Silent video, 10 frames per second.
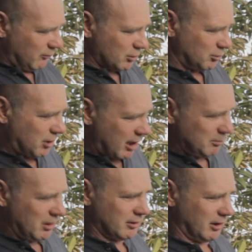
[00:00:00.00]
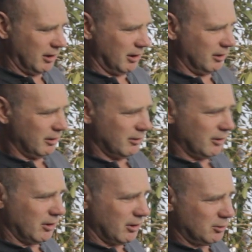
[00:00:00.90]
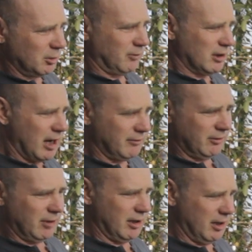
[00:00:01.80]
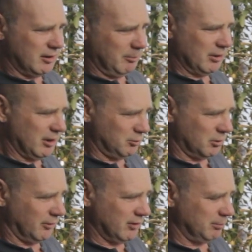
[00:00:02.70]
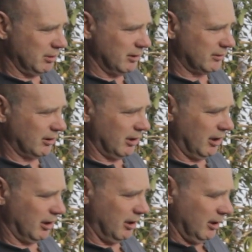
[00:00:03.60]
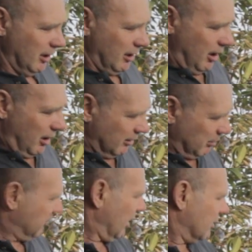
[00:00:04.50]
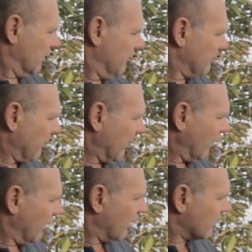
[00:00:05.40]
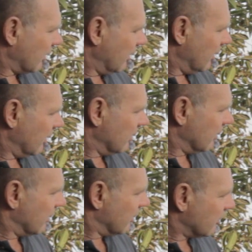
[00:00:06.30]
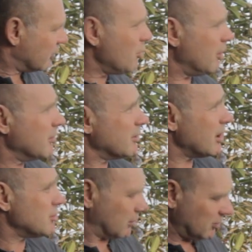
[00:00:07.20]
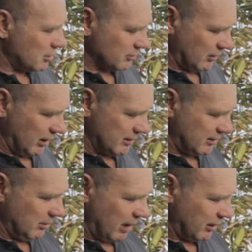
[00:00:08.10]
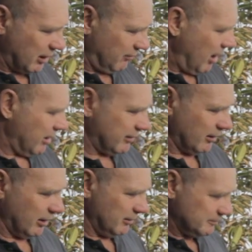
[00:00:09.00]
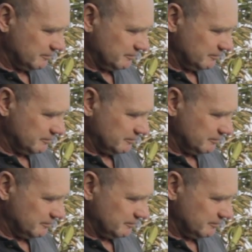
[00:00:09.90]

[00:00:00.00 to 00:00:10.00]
воздухообмена идет выравнивание температуры в теплице. Например, это днем за счет солнца земля нагревается,